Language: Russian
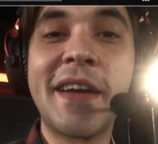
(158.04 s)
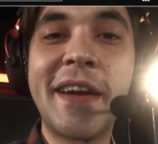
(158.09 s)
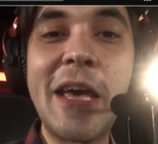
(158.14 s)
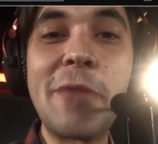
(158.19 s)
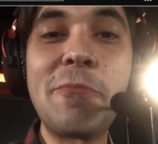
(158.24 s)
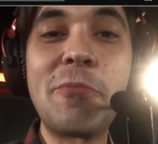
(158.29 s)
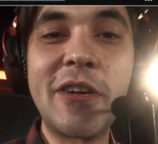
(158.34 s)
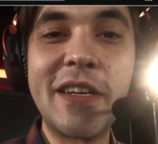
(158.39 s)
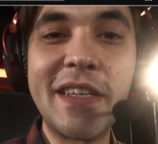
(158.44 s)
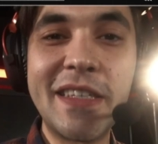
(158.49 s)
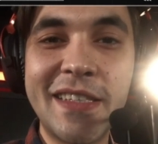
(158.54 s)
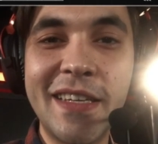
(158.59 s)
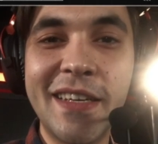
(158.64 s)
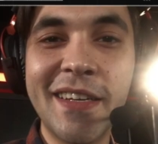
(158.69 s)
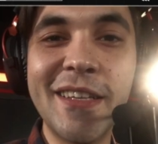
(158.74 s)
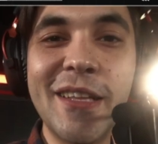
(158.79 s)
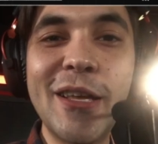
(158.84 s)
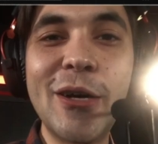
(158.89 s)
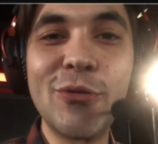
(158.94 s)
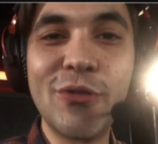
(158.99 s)
HyperX
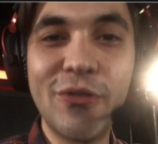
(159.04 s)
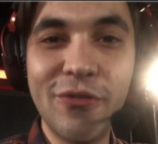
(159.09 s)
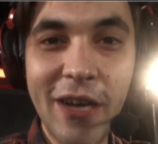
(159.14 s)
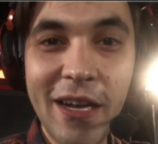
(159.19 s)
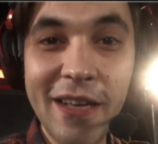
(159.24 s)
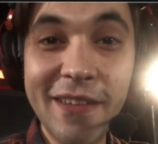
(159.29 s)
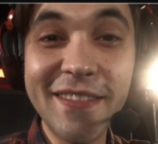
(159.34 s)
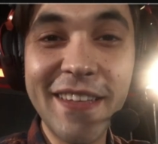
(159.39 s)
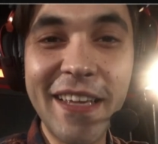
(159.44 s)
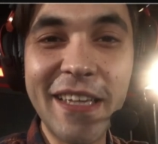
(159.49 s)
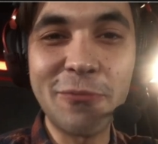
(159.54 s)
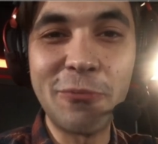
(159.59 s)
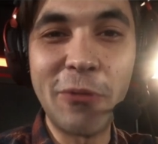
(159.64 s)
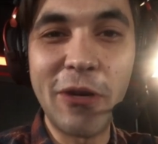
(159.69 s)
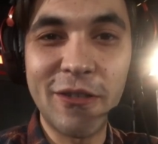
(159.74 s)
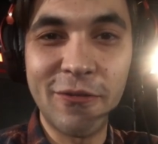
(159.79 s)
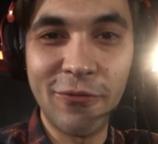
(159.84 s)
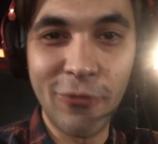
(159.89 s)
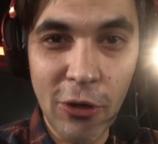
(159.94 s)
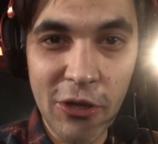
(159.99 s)
Cloud 2 на
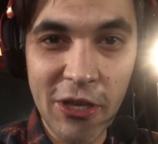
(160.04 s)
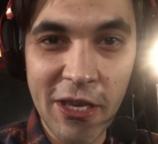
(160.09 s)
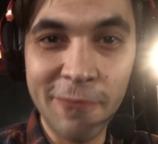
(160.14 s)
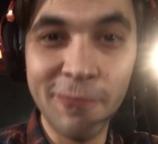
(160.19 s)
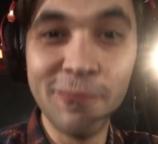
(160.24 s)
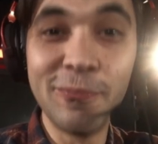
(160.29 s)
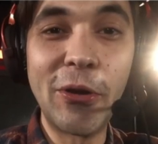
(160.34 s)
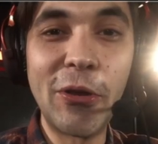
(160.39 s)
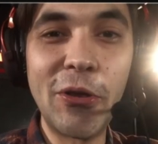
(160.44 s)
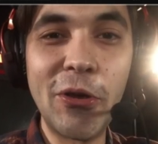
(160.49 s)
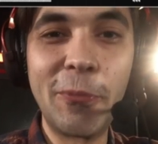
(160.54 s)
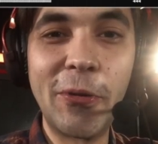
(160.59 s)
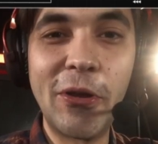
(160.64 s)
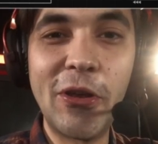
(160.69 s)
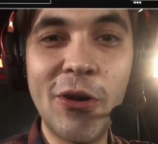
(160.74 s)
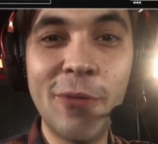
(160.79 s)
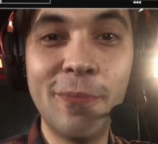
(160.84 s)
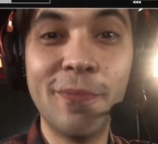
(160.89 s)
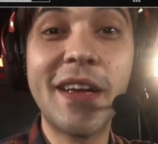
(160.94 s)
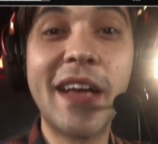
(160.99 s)
смартфоне.
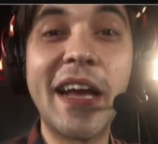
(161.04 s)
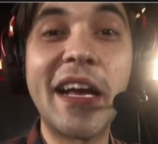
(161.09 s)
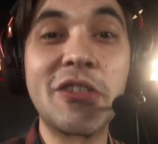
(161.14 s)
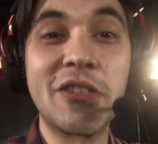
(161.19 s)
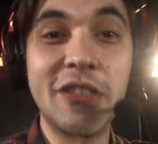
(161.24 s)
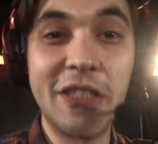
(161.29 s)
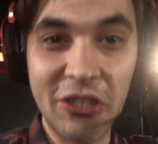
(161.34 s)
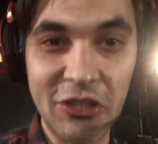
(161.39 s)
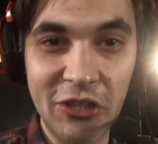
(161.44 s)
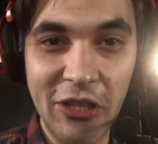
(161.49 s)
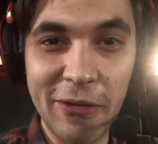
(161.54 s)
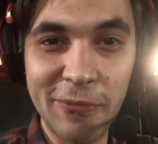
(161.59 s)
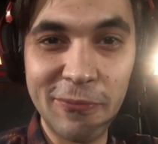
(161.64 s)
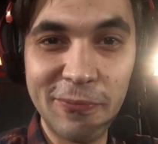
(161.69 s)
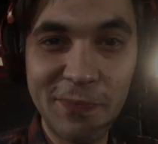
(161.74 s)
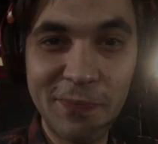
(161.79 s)
Прием-прием, как слышно.